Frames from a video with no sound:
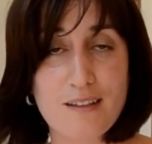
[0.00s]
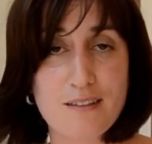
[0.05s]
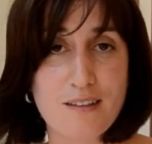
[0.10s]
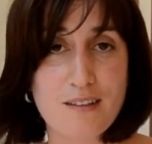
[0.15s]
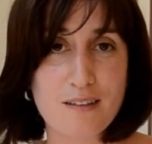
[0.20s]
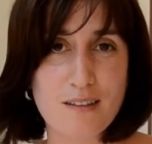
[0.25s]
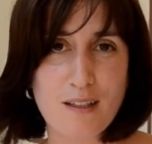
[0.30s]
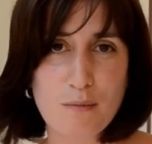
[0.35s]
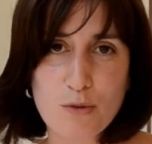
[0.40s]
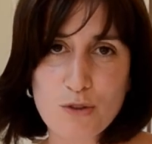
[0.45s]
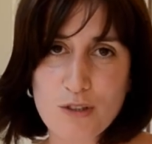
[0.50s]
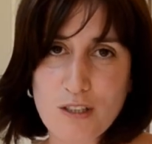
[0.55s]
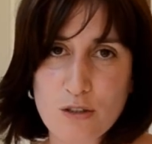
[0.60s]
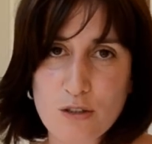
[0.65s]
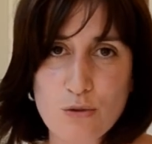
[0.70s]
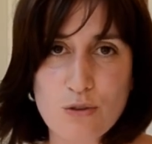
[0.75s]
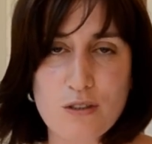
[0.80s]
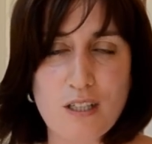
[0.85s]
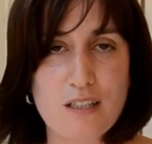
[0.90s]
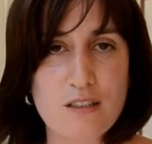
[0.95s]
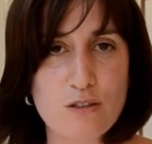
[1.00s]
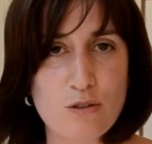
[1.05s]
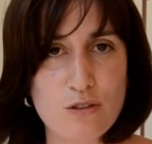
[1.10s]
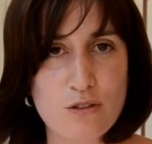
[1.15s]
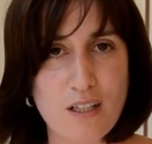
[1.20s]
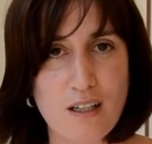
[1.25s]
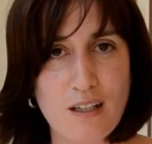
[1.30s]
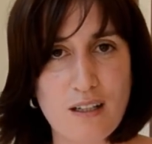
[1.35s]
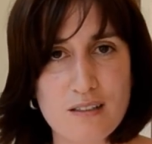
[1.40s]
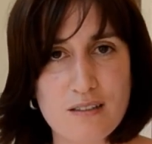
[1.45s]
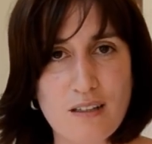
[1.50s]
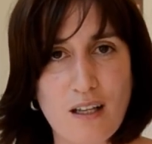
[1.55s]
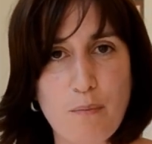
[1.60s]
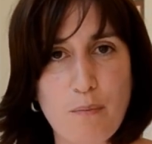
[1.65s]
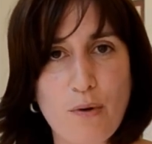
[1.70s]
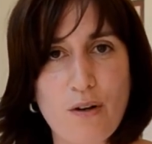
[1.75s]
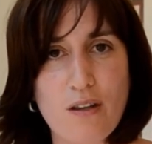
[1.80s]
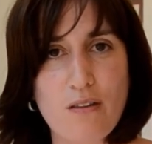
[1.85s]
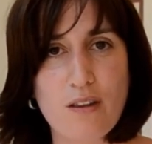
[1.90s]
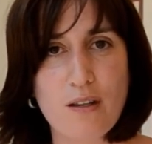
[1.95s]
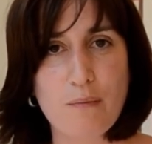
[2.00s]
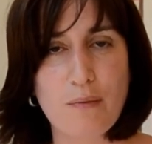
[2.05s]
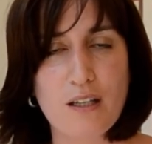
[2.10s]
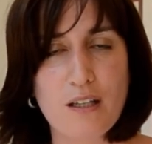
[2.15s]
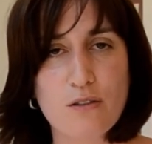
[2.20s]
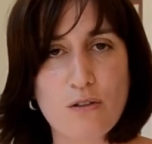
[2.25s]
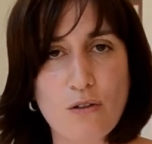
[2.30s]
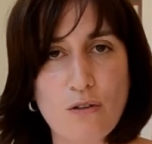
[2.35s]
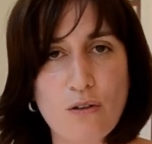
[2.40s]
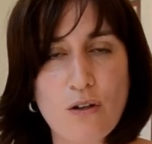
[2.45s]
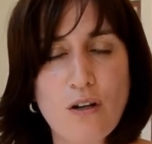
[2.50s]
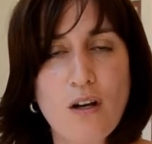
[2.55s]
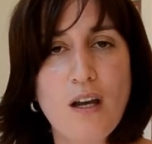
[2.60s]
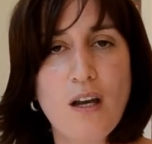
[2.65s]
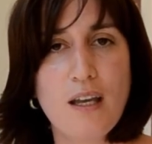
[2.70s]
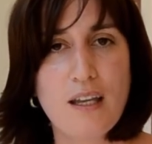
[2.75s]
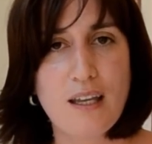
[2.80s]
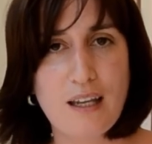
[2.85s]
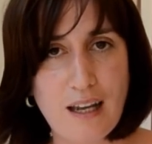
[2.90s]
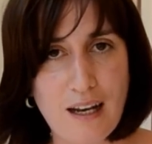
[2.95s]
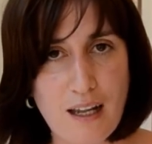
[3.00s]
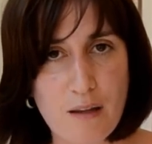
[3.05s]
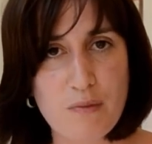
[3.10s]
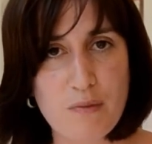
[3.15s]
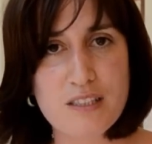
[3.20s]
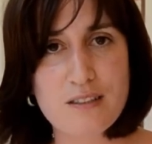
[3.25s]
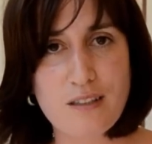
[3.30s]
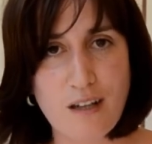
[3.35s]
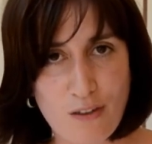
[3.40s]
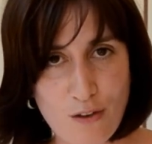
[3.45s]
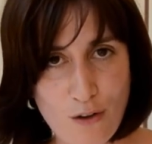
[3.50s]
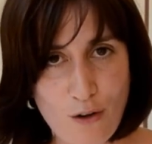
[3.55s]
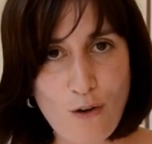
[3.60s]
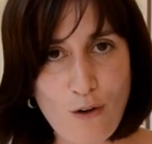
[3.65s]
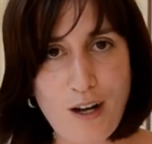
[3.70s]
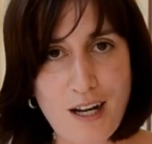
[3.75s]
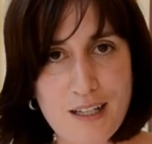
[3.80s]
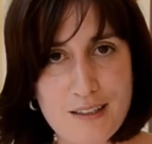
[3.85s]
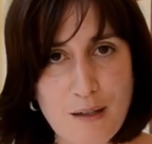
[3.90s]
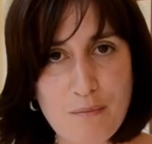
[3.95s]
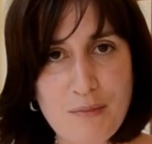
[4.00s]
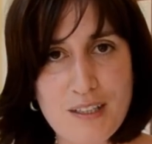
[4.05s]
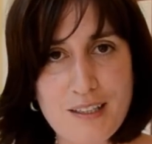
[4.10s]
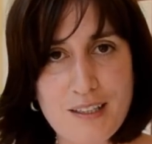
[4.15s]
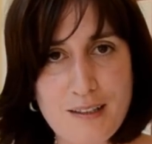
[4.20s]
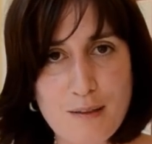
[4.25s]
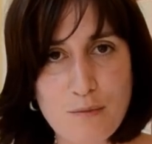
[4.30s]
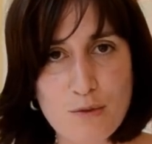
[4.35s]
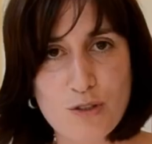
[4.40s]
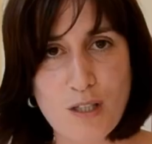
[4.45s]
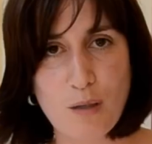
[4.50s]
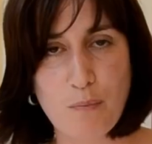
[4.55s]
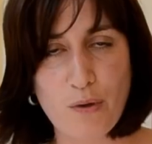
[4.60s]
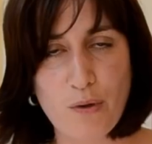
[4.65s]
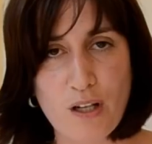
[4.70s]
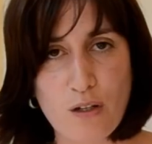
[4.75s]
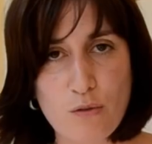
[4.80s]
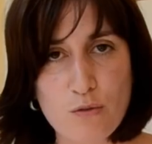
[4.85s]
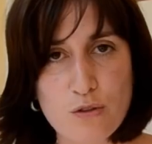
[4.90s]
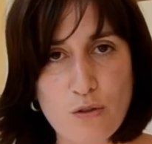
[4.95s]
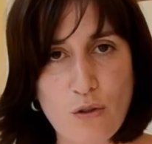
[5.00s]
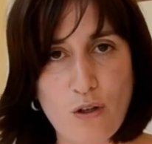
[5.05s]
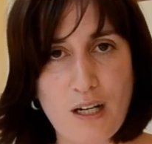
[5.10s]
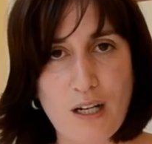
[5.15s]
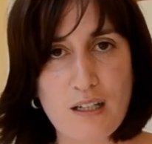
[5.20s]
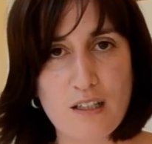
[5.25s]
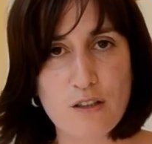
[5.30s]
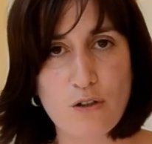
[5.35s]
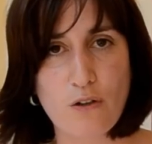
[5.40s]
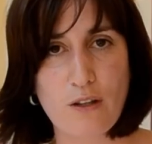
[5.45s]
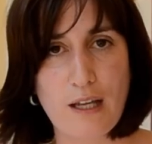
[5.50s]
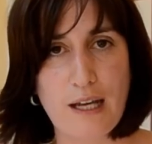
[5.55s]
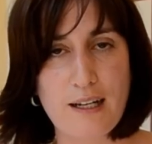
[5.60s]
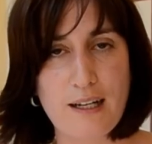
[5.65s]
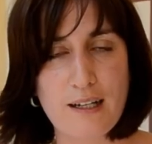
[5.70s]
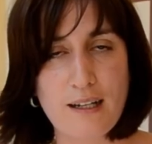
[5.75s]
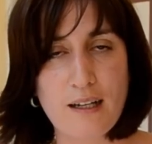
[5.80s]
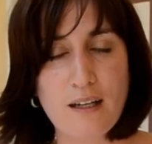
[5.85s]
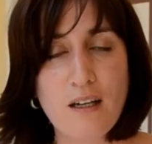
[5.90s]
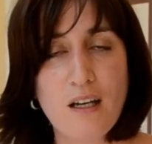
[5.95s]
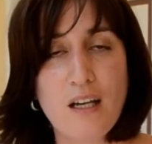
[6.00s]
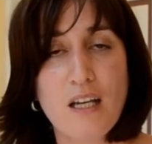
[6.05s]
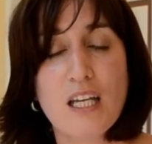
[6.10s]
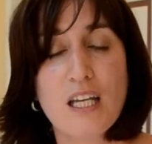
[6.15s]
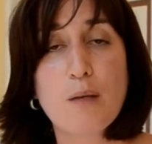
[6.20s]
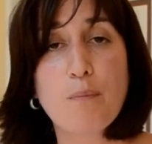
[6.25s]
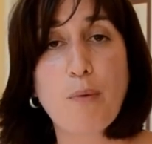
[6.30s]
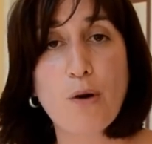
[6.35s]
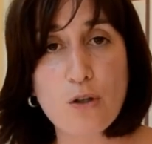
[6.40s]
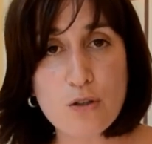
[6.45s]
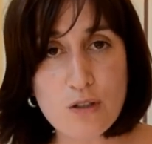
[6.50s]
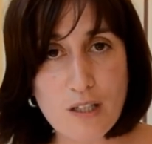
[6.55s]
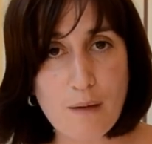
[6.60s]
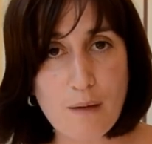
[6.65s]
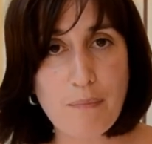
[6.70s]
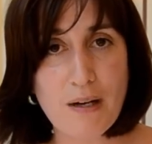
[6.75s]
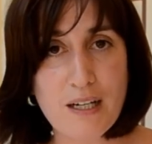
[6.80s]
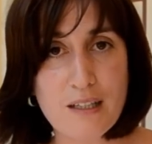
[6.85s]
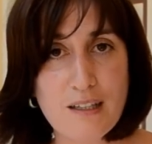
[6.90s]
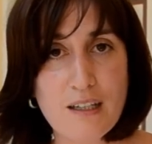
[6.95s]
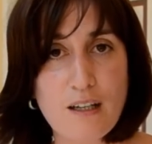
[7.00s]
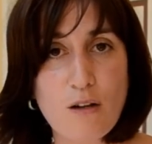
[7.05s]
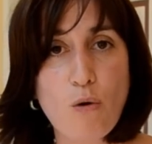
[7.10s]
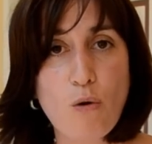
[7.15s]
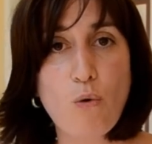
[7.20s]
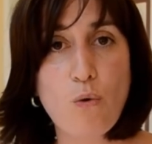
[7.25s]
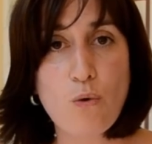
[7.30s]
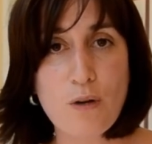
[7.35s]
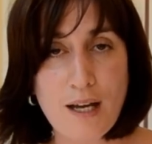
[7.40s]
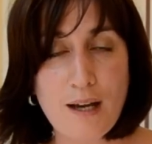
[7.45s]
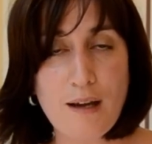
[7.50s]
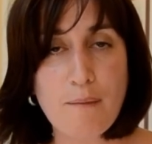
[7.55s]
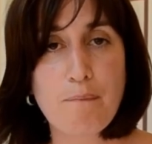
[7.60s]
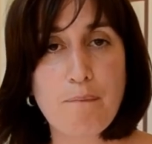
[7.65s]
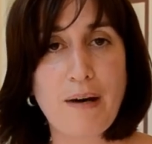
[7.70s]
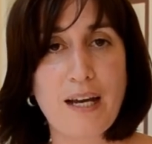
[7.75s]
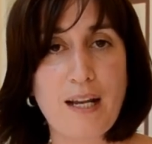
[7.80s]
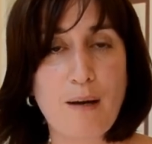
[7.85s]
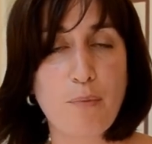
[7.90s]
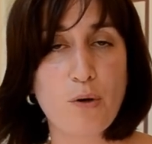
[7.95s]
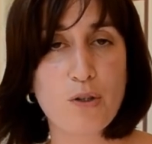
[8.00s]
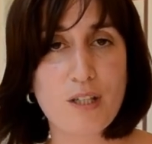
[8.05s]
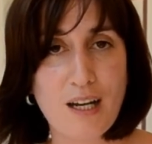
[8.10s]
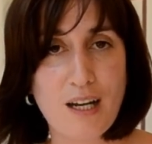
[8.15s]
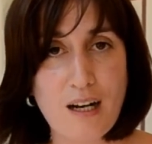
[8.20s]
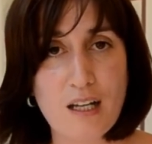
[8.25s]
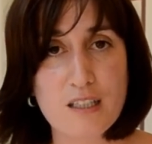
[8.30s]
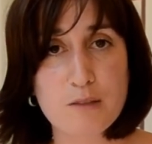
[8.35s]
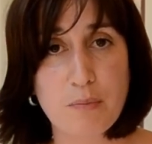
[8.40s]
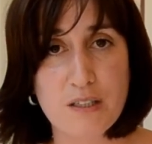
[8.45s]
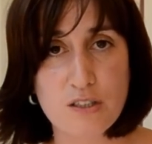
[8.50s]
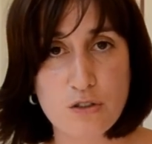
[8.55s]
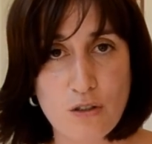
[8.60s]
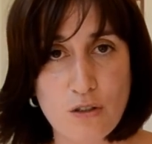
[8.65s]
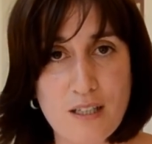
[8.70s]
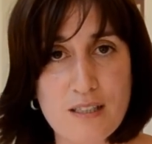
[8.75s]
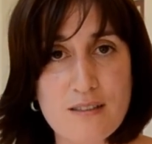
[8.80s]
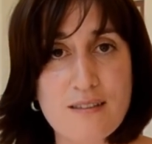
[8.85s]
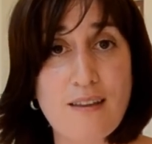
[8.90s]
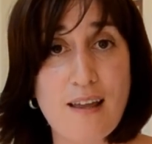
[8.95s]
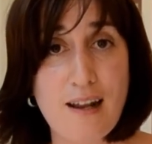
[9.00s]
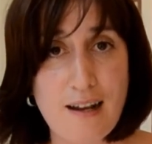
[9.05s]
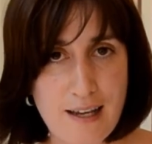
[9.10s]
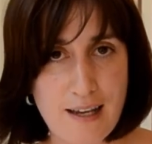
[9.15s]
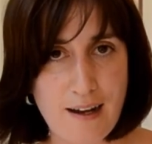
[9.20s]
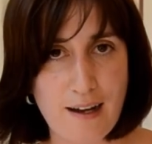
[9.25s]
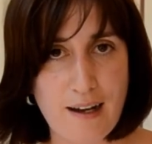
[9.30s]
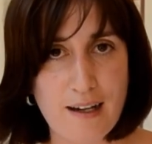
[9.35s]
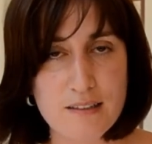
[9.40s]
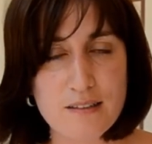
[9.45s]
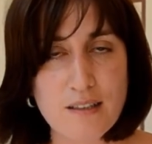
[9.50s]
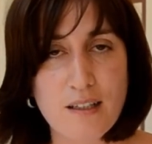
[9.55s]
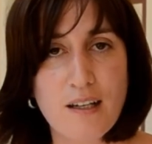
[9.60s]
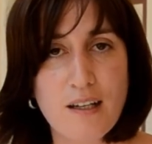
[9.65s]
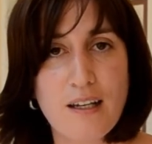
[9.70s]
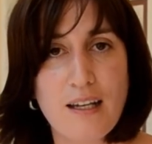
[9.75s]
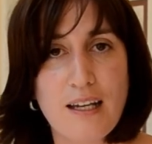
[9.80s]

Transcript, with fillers: Entendemos que sus derechos tienen que estar por encima de todo y que la Administración local también tenemos que poner nuestro granito de arena. Y por otra parte, una para apoyar a las personas celíacas.